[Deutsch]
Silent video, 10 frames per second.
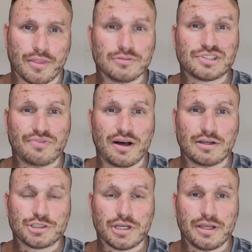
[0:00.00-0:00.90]
Und
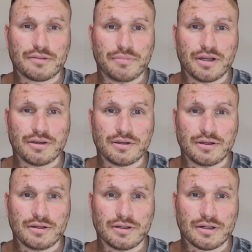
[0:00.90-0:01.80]
zwar schlägt
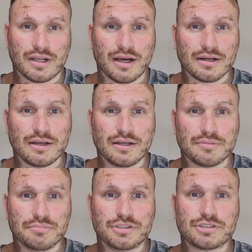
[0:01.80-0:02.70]
meine
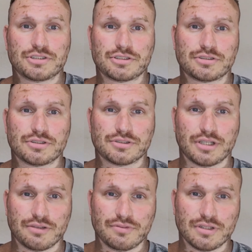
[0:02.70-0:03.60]
Krankheit mich
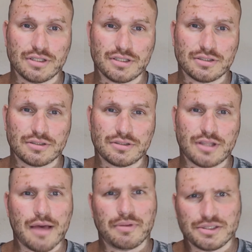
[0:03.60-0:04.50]
zurzeit wieder
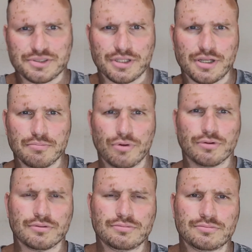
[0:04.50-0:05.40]
dermaßen in den
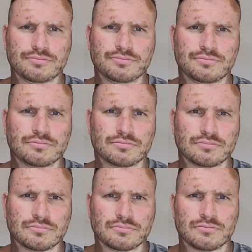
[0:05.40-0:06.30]
Boden
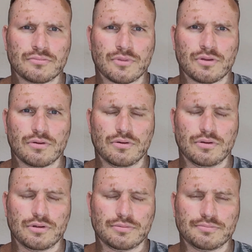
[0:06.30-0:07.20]

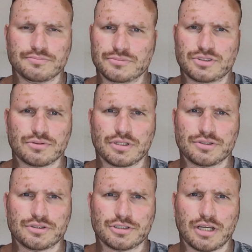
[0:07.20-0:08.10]
ähm, so
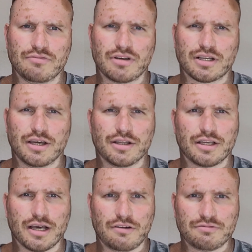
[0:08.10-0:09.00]
dass ich einfach keine
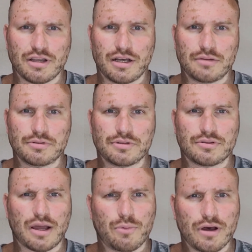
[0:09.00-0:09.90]
Kraft habe,
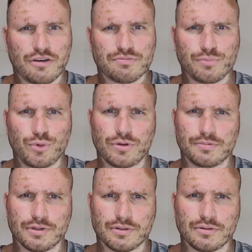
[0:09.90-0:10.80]
dauerhaft müde
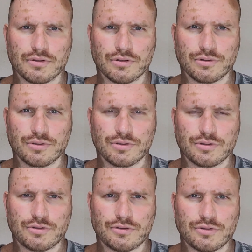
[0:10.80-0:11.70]
bin
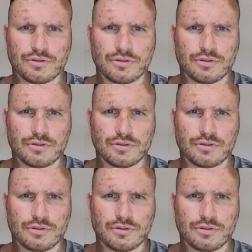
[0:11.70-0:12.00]
und